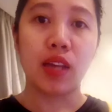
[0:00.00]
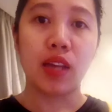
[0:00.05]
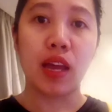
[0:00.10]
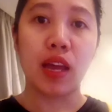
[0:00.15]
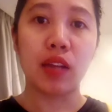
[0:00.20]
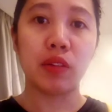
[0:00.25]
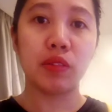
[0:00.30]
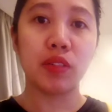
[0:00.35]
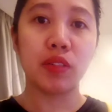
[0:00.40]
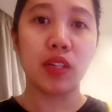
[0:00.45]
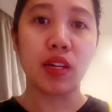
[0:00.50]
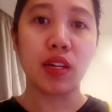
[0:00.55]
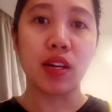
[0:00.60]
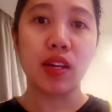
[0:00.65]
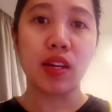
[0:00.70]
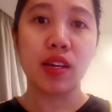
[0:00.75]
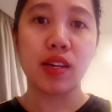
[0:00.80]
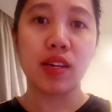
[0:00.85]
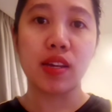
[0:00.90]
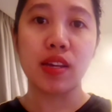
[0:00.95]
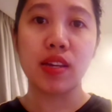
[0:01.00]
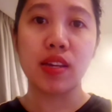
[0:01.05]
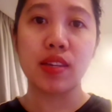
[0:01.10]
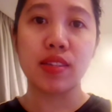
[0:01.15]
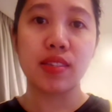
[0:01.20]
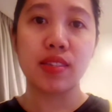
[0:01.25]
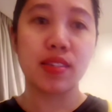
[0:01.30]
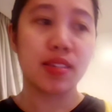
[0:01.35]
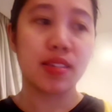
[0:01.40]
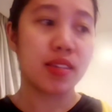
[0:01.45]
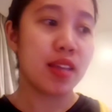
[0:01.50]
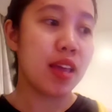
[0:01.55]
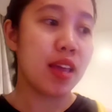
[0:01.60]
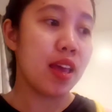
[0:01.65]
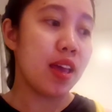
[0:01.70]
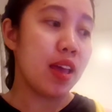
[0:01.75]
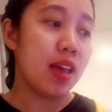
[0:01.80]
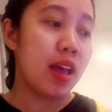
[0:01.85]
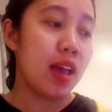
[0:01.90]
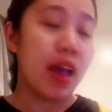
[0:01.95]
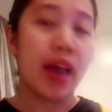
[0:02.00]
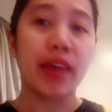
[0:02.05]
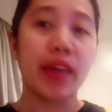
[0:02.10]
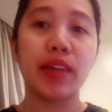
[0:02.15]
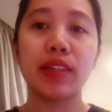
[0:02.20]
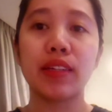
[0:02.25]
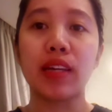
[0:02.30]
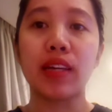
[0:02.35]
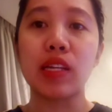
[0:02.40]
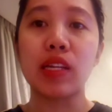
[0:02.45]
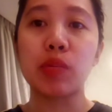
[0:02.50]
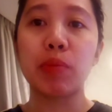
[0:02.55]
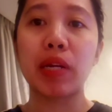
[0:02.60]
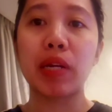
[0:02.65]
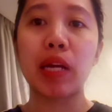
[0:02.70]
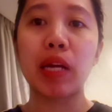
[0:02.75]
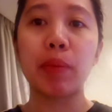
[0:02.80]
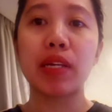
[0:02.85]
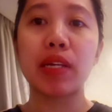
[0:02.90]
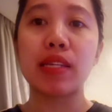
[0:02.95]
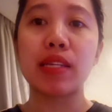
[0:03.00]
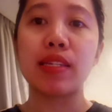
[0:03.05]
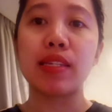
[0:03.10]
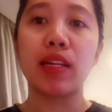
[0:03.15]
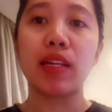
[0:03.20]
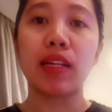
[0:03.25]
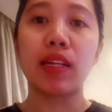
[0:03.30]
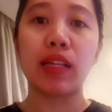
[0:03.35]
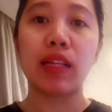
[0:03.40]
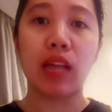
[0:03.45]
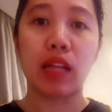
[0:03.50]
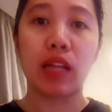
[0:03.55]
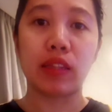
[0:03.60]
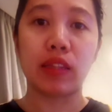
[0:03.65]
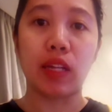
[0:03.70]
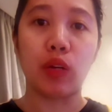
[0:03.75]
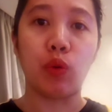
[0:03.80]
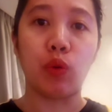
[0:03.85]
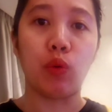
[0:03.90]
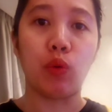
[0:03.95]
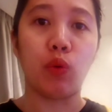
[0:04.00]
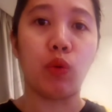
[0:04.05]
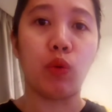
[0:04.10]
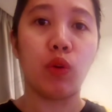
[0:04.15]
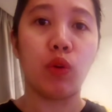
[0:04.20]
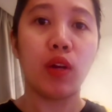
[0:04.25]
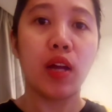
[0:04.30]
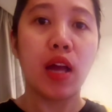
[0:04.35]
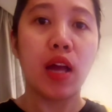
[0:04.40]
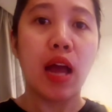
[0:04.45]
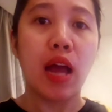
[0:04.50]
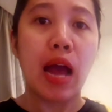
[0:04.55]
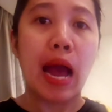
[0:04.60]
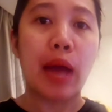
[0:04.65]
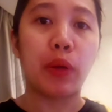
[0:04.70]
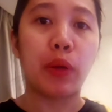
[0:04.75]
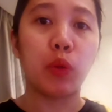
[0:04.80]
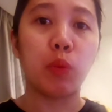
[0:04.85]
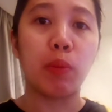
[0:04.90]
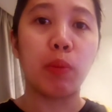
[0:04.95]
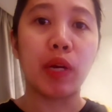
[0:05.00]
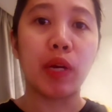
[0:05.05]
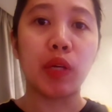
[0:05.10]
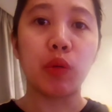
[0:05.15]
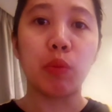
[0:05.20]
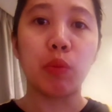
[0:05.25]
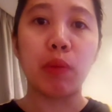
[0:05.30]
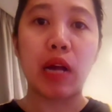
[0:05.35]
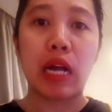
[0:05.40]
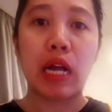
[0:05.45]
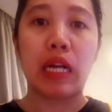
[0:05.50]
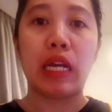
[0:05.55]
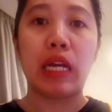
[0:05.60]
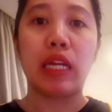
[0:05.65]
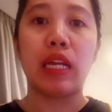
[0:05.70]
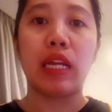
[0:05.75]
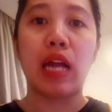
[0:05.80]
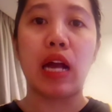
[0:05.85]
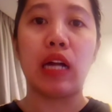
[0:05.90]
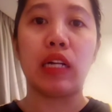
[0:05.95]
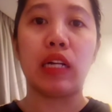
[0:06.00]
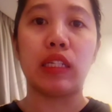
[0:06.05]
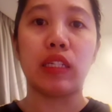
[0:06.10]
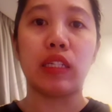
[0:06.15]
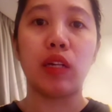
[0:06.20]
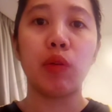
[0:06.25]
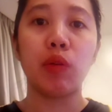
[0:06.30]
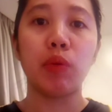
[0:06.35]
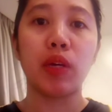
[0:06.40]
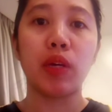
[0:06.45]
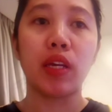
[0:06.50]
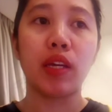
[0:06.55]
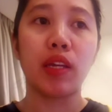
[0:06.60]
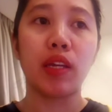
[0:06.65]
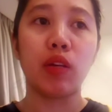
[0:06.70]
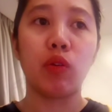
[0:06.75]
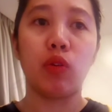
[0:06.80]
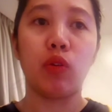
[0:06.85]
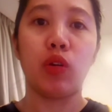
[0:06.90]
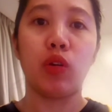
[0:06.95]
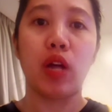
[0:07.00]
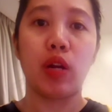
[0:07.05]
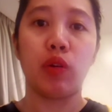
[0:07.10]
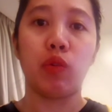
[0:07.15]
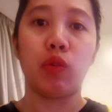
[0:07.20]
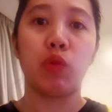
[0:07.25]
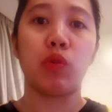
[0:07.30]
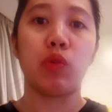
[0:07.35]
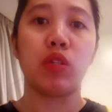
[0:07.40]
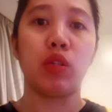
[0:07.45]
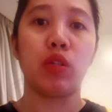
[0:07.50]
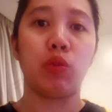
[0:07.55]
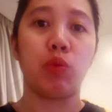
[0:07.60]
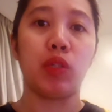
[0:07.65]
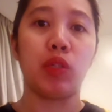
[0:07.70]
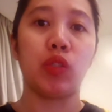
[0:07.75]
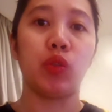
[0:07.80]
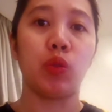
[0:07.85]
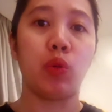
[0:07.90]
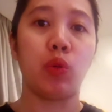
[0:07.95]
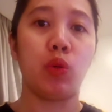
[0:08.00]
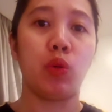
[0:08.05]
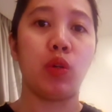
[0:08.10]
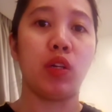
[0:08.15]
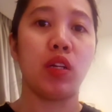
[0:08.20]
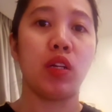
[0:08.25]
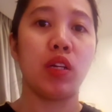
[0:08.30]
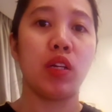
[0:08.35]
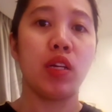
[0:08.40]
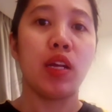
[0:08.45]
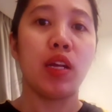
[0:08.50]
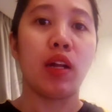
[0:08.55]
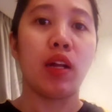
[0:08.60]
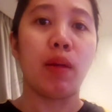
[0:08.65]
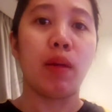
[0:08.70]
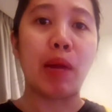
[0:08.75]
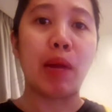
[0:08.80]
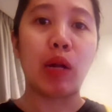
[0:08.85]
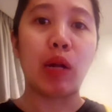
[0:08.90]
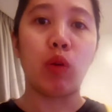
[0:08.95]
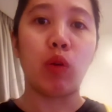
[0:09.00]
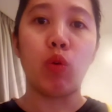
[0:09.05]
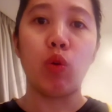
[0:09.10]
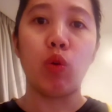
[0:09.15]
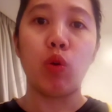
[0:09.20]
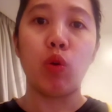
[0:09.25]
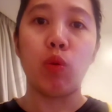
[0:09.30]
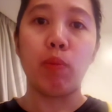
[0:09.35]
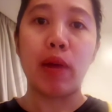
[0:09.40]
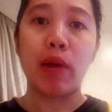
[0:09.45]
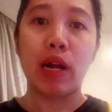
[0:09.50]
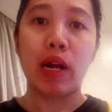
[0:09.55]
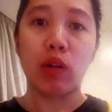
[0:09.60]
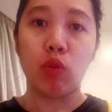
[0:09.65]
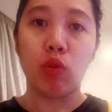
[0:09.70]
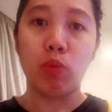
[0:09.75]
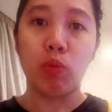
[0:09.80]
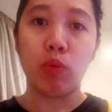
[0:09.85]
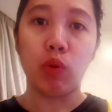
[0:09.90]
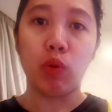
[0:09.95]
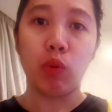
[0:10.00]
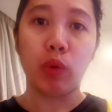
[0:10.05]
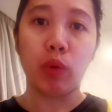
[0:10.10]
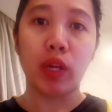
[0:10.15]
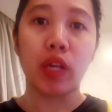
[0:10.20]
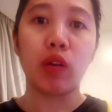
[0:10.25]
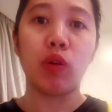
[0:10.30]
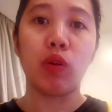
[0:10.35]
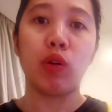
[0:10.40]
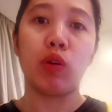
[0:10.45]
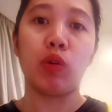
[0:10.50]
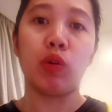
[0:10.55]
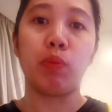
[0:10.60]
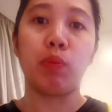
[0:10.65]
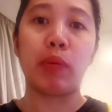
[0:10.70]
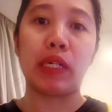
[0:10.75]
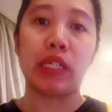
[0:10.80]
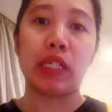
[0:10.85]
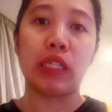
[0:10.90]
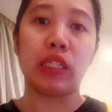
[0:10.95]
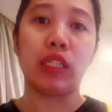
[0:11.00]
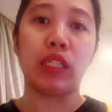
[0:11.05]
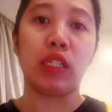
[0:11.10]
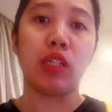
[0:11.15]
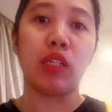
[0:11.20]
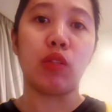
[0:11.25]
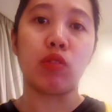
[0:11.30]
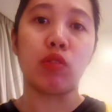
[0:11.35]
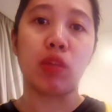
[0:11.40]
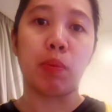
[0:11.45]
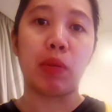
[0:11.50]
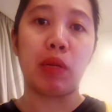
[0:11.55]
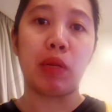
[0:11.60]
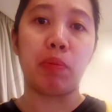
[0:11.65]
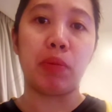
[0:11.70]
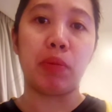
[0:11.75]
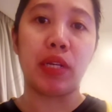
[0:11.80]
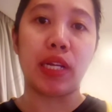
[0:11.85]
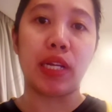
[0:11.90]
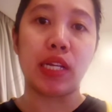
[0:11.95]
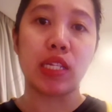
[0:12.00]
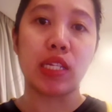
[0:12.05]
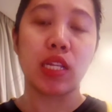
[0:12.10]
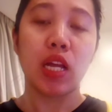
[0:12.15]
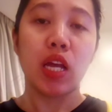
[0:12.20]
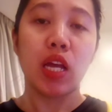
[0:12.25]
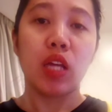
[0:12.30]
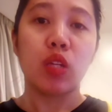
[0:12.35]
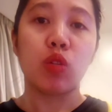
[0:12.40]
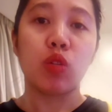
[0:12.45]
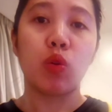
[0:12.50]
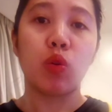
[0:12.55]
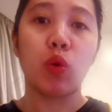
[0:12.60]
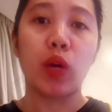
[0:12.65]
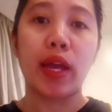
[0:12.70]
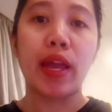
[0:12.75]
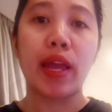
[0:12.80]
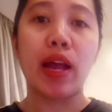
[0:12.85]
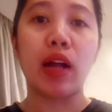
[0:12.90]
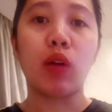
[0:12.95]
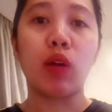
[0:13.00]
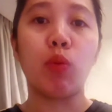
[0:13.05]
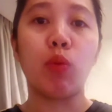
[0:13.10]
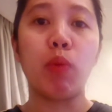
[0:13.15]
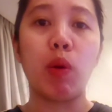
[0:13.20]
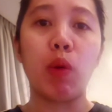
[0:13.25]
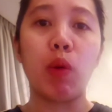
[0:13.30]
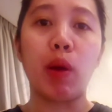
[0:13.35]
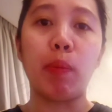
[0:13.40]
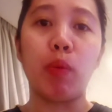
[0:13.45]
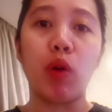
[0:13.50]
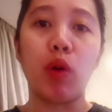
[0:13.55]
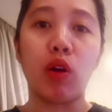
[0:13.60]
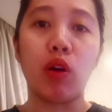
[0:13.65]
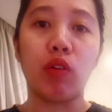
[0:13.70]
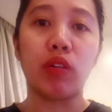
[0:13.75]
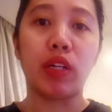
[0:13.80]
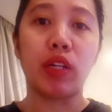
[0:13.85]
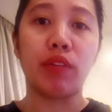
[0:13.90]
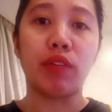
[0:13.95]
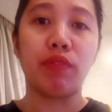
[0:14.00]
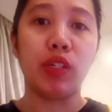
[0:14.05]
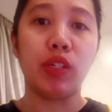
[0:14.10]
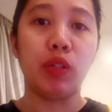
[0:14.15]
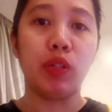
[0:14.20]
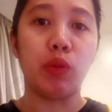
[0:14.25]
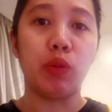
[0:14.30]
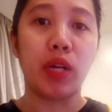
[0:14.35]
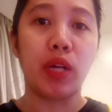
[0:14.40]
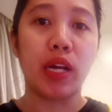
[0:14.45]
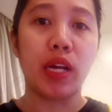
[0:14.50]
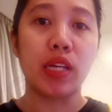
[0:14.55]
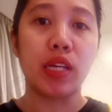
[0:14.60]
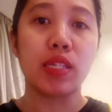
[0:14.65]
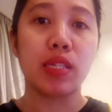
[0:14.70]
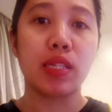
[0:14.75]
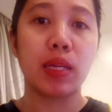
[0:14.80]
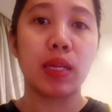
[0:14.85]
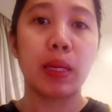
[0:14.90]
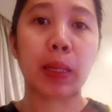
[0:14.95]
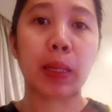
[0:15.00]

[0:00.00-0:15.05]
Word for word: Hello guys! Ayan guys, marami kasi ang nagtatanong, ano ba yung mga kailangan gawin o ano yung sitwasyon kabago, bago umuwi or pagdating dito sa Pilipinas. So kaya gumawa po ako ng video guys.